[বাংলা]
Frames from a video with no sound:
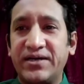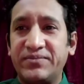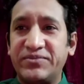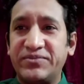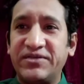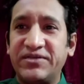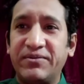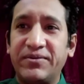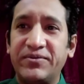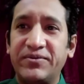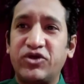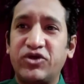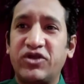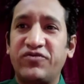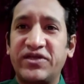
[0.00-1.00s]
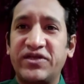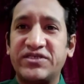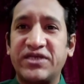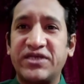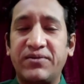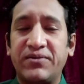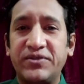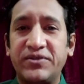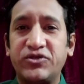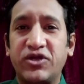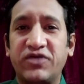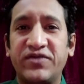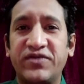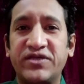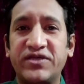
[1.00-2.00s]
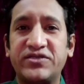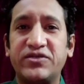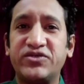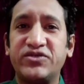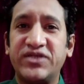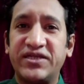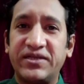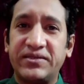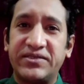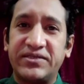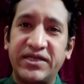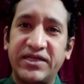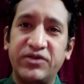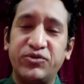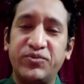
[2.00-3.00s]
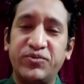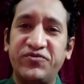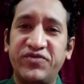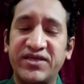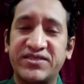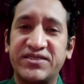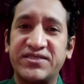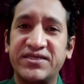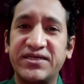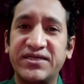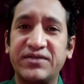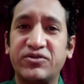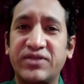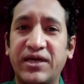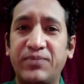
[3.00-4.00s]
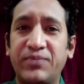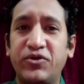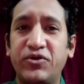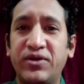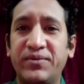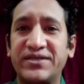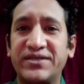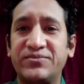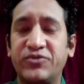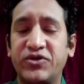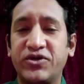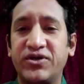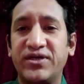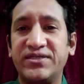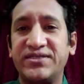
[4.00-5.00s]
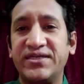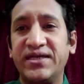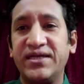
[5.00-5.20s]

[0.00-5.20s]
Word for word: বা যেভাবে চলাফেরা স্বাভাবিক চলাফেরা ছিল সেটা সেই রূপেই ফিরে এসেছে কিন্তু তারপরও আমার কাছে মনে হয় যে